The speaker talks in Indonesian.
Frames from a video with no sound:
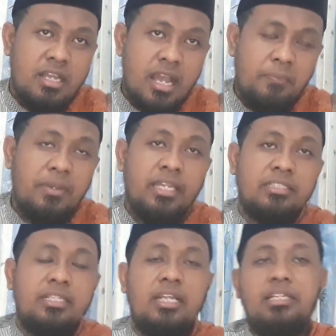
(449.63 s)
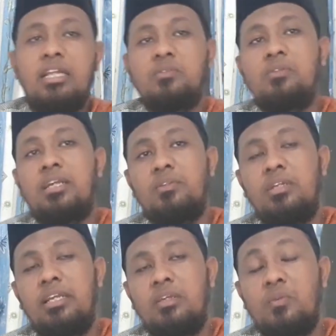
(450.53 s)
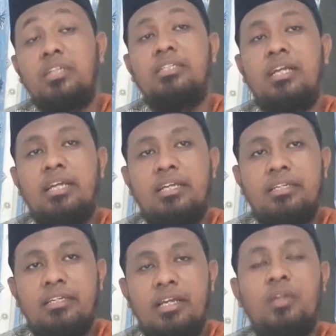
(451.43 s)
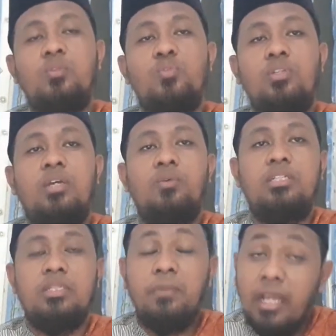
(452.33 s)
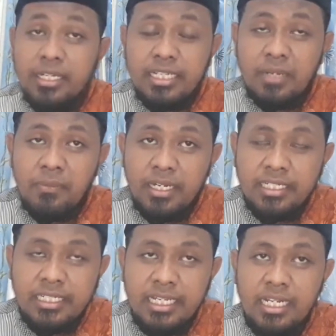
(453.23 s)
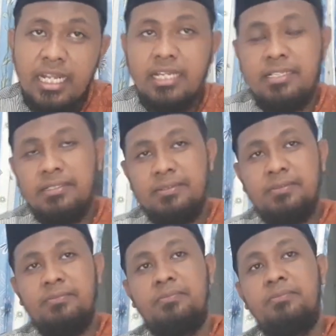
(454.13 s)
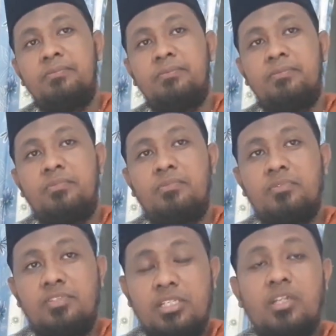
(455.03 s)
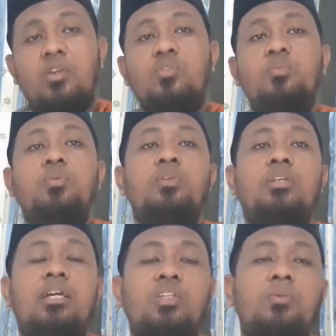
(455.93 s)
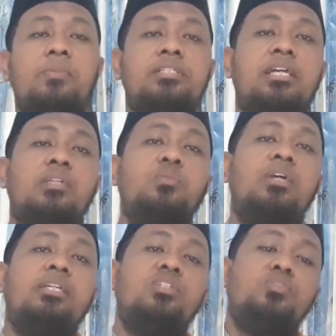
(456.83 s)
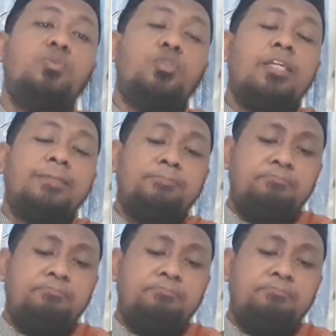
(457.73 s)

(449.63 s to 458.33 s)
apa yang telah dilakukan oleh warga al-sunnah wal jamaah dalam hal ini adalah ziarah kubur atau membaca Al-Quran di kuburan.